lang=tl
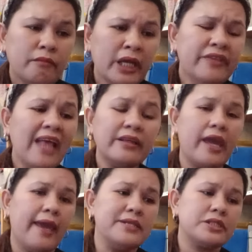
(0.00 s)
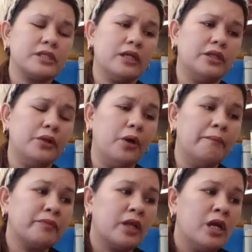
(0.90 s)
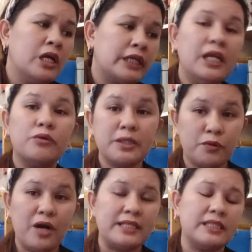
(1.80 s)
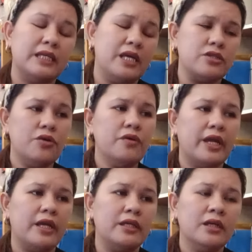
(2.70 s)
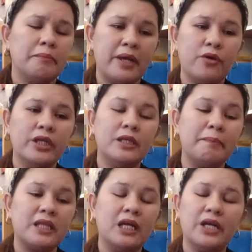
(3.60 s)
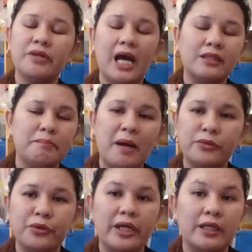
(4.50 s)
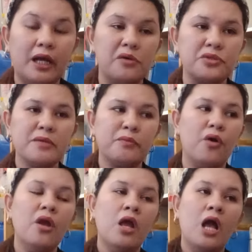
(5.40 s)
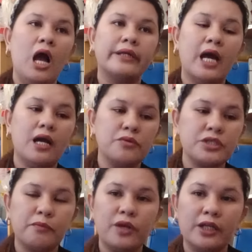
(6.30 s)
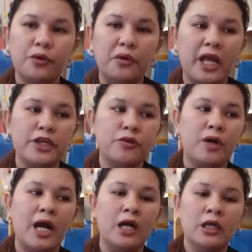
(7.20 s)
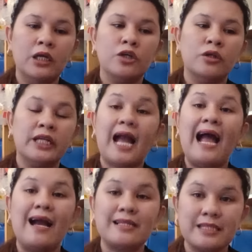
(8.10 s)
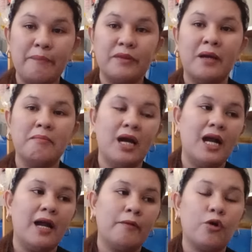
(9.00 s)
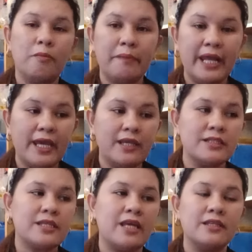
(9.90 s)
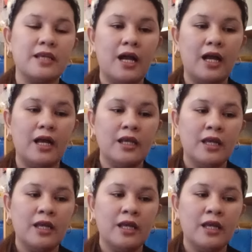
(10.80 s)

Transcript: in that case, no, kinausap ko nga si HOA, pero hindi pa talaga yung lahat ng pamunuan ang nakausap ko. Ang nakausap ko lang doon ay yung uh, nag-a-accept ng mga complaints and uh,